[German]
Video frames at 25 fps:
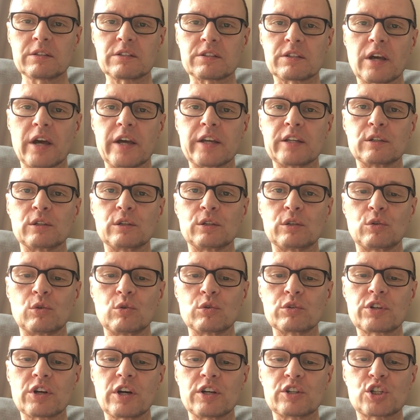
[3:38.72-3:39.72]
sein
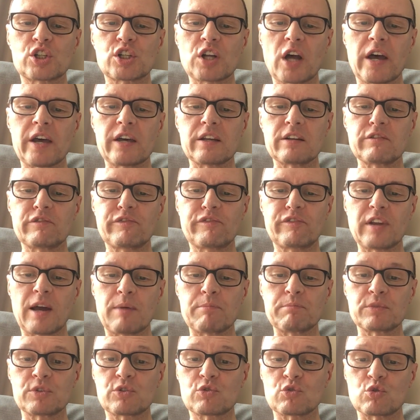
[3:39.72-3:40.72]
roter Schein
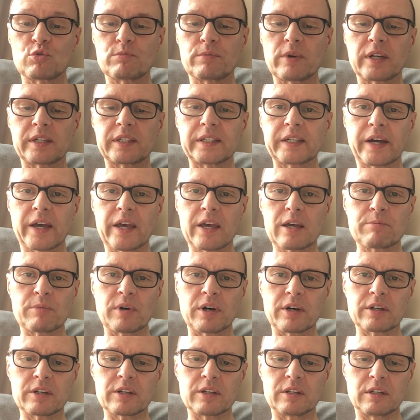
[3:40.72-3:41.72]
flammt über
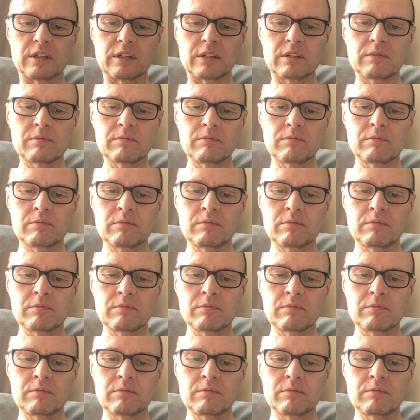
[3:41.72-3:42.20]
Gräber hin.